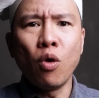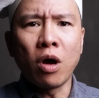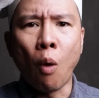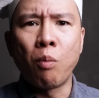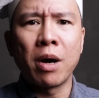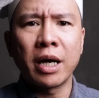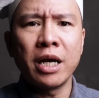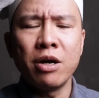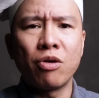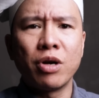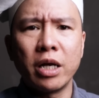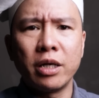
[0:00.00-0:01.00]
Cuối cùng á, cái đứa
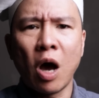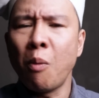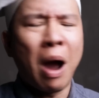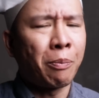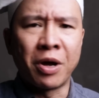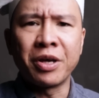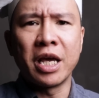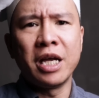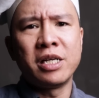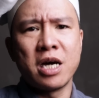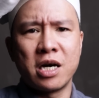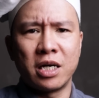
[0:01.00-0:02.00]
con nít nó không học được gì
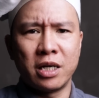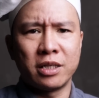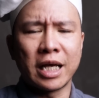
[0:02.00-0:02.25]
hết trơn á đó.